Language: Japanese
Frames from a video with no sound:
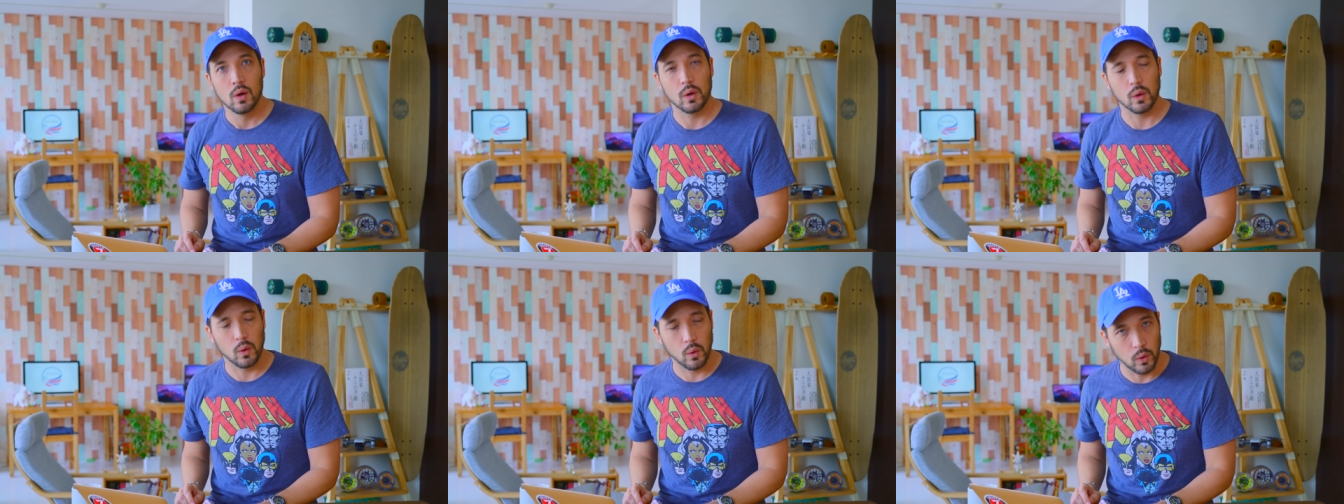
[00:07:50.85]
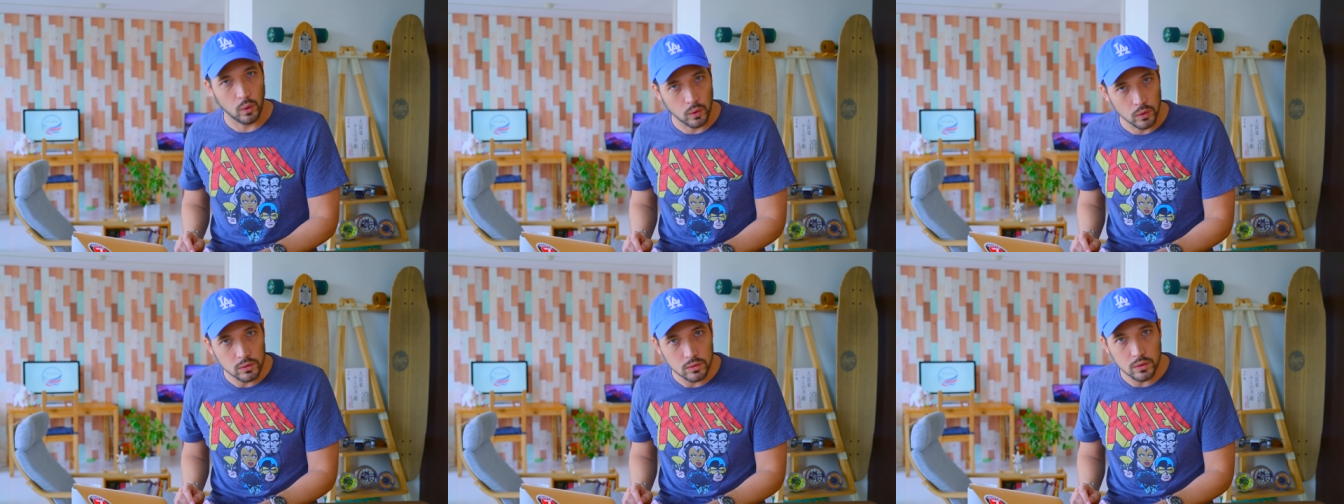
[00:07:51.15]
俺
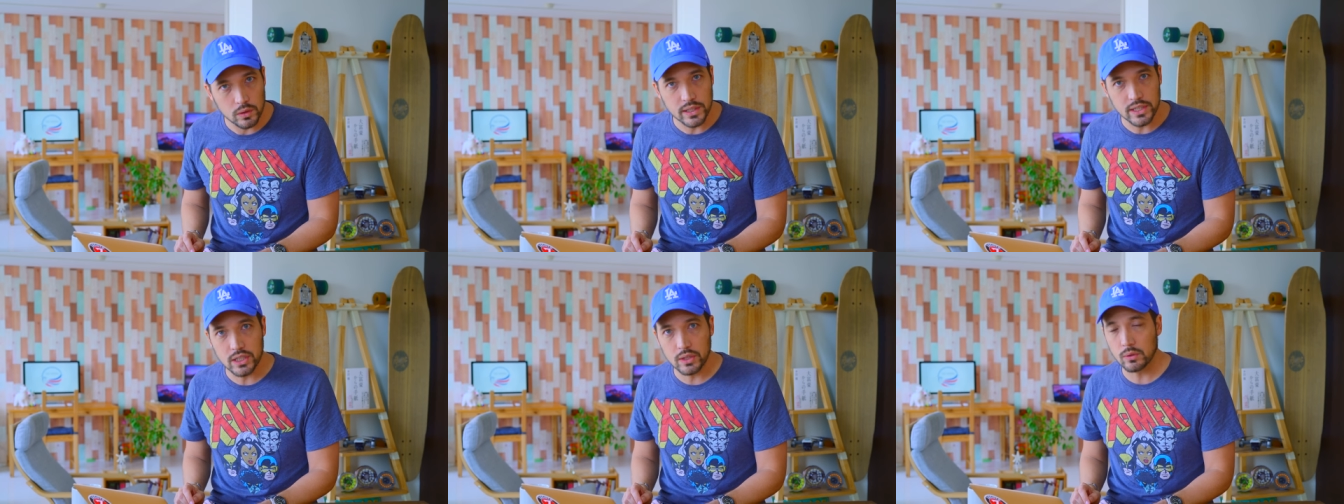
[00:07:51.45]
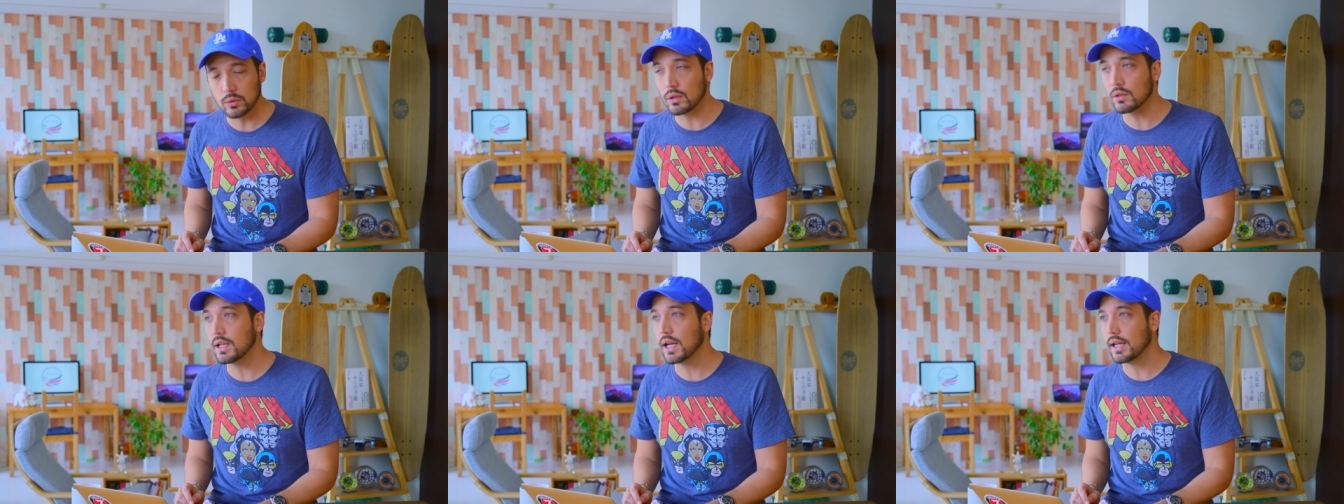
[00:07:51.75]
本当に
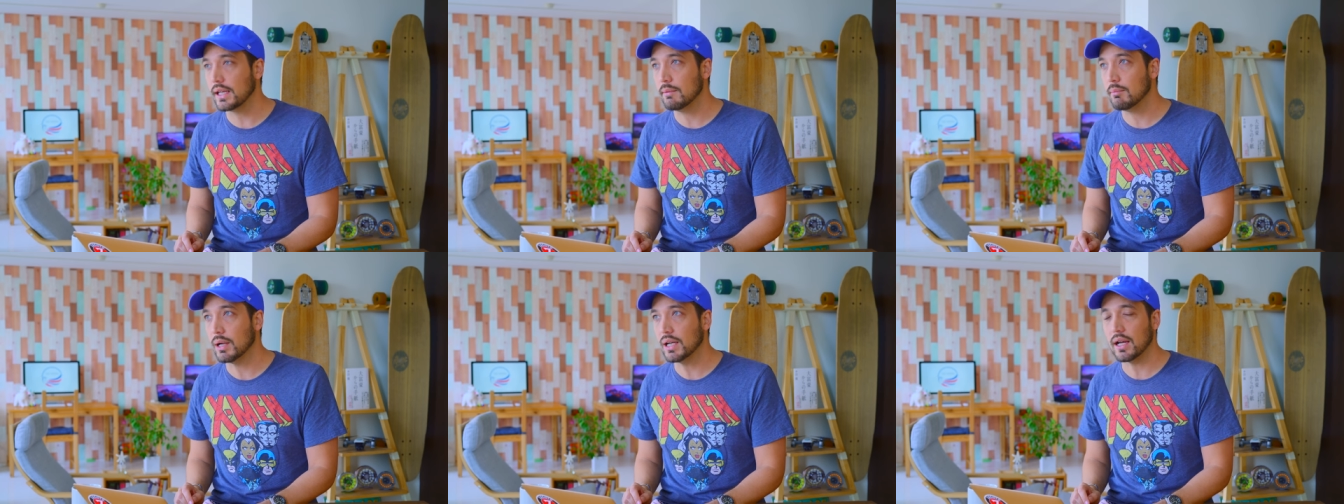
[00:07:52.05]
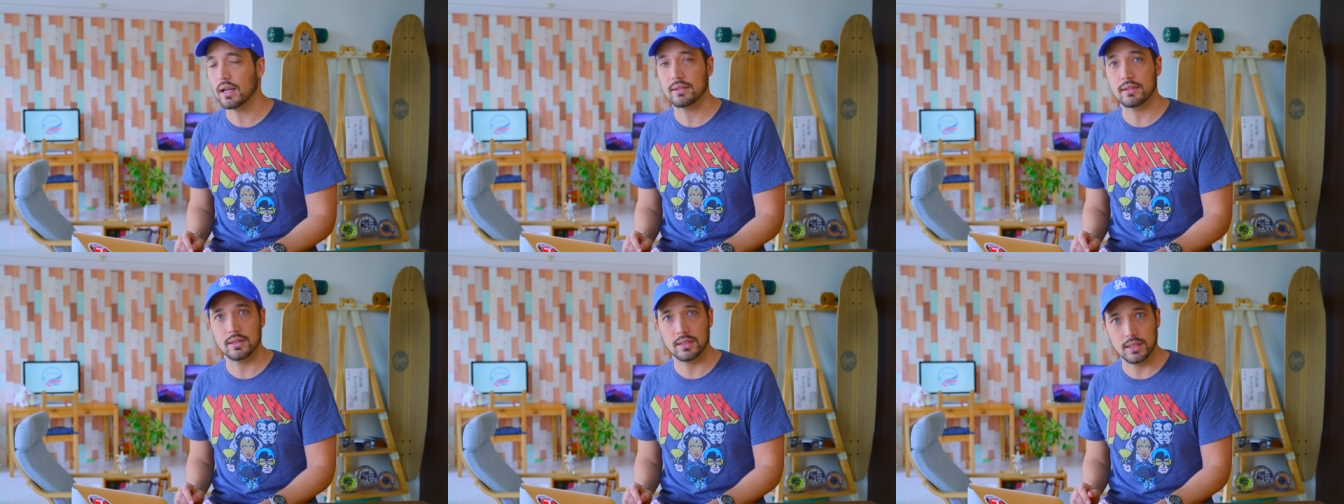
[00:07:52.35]
仕事の中で
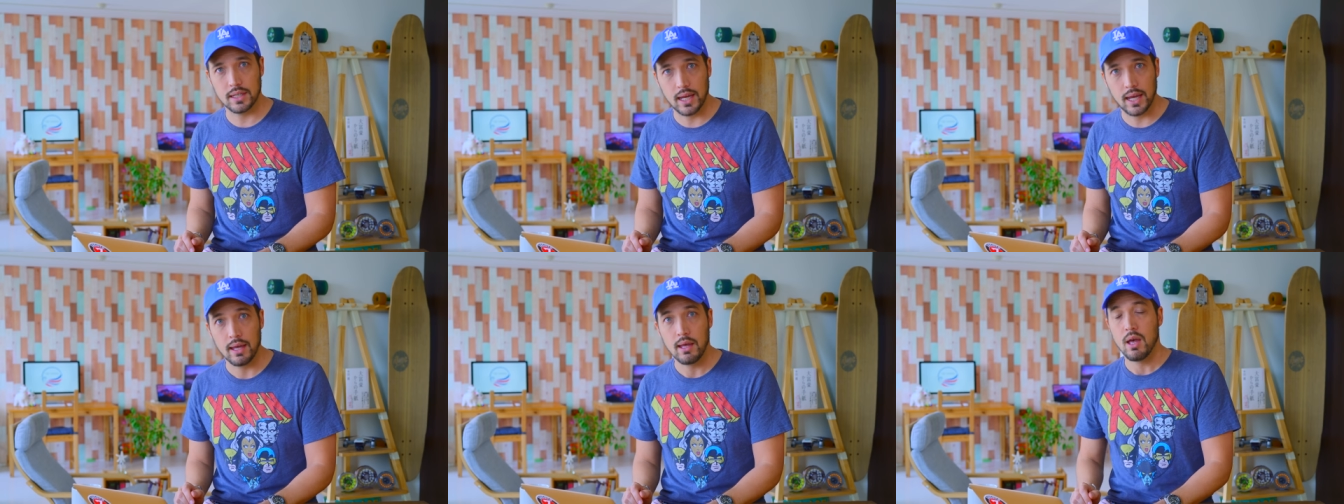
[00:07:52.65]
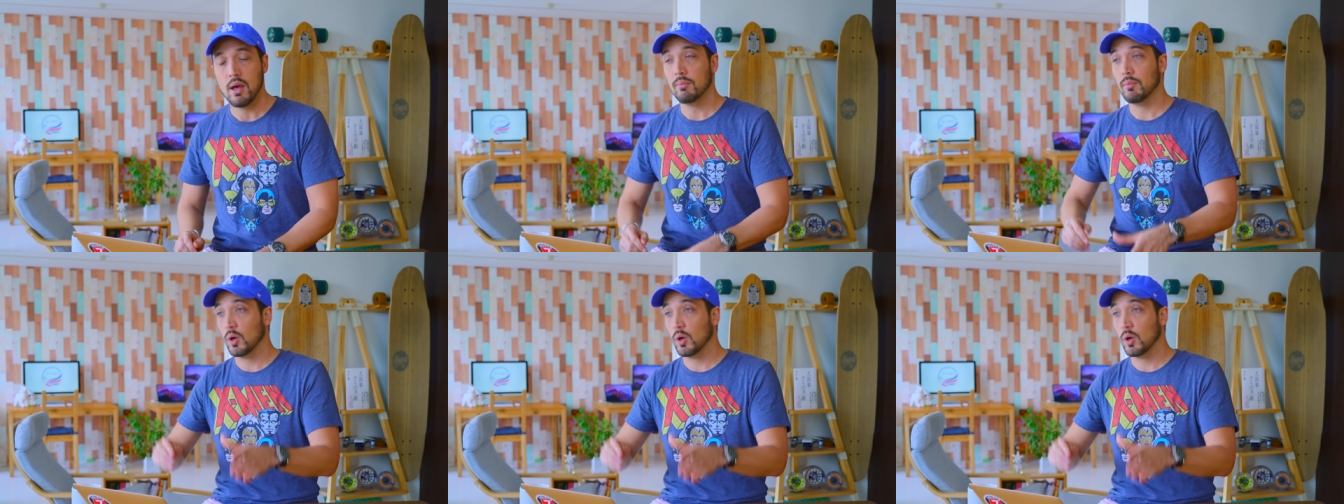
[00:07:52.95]
爆発して、